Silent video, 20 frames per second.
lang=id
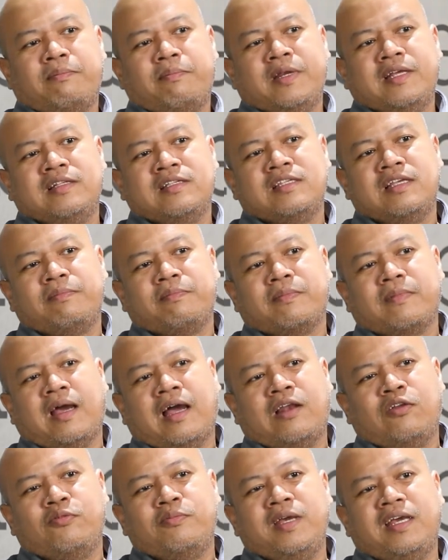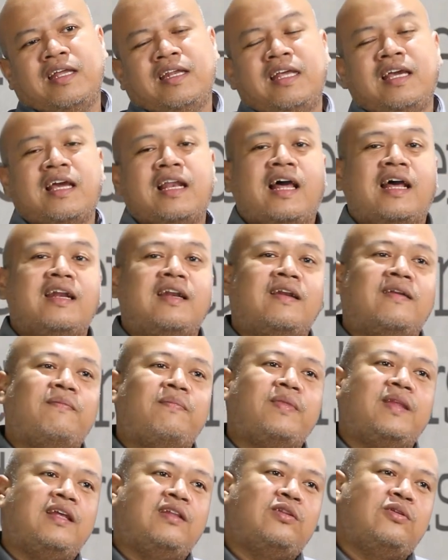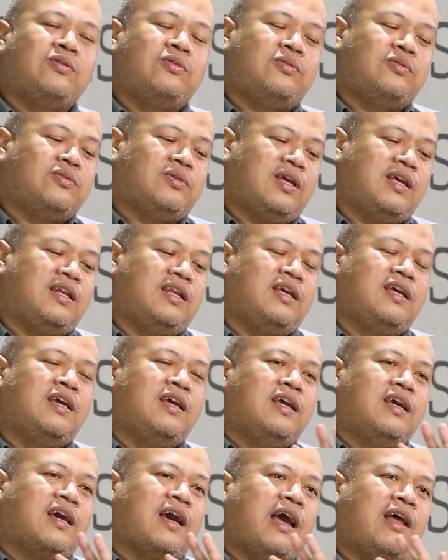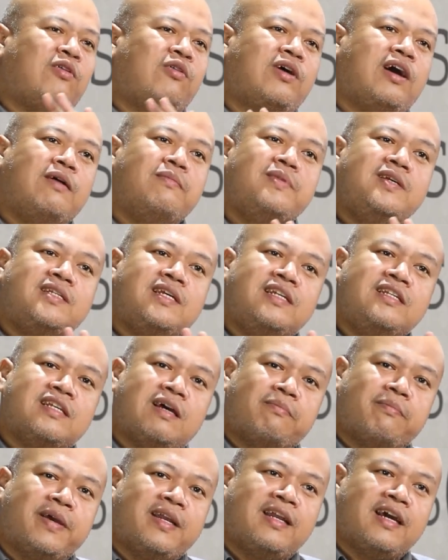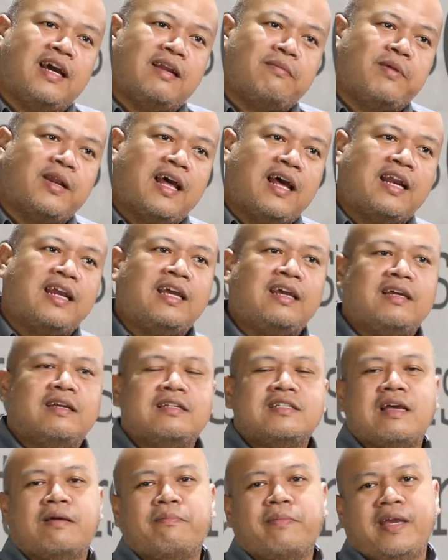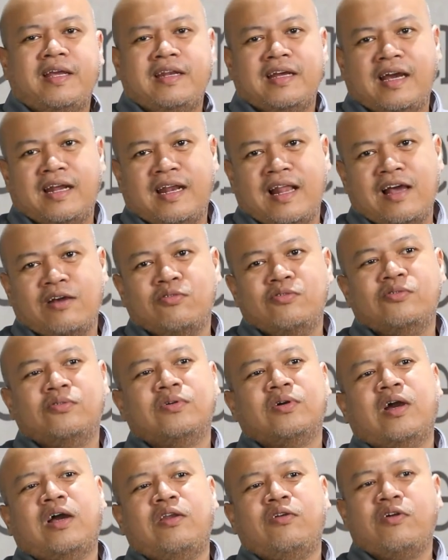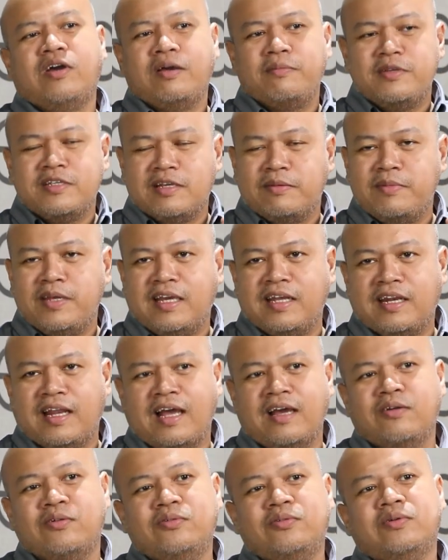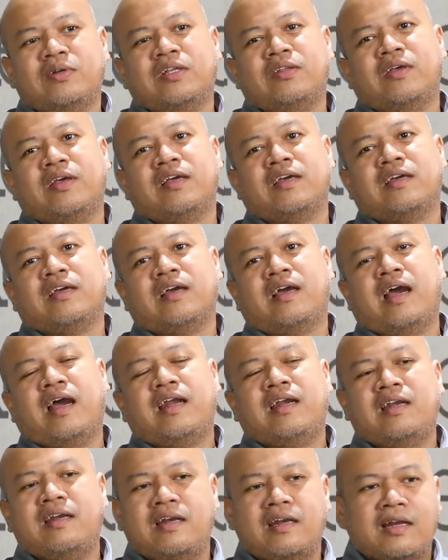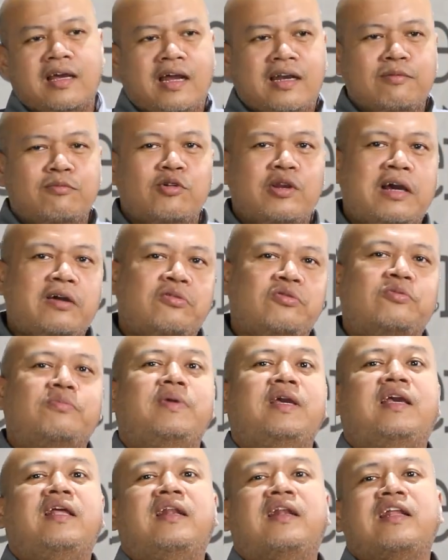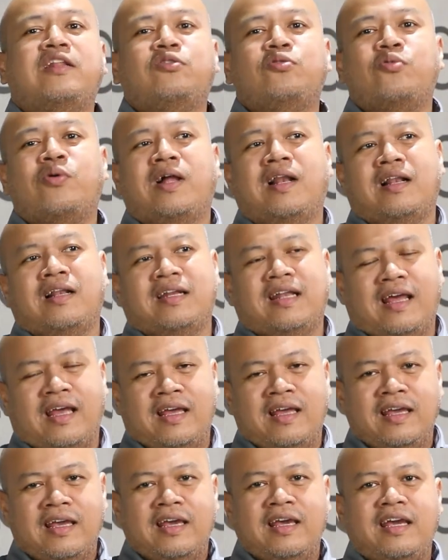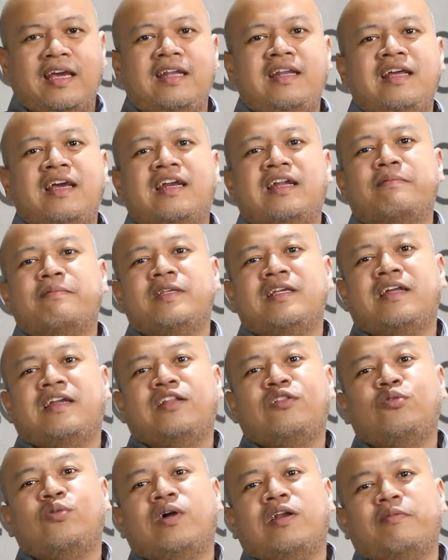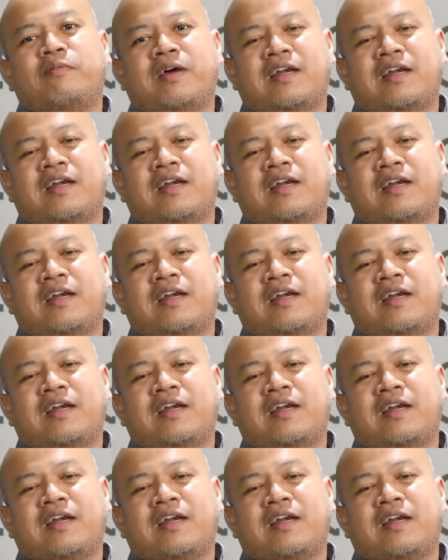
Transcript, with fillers: prinsip kalau bikin iklan itu gini kalau nggak bisa disampaikan dengan menarik, sampaikan dengan lagu. Kalau nggak bisa bikin lagu gitu ya, nggak nggak nemu lagu, bikin ritual. Nah, ini yang namanya ritual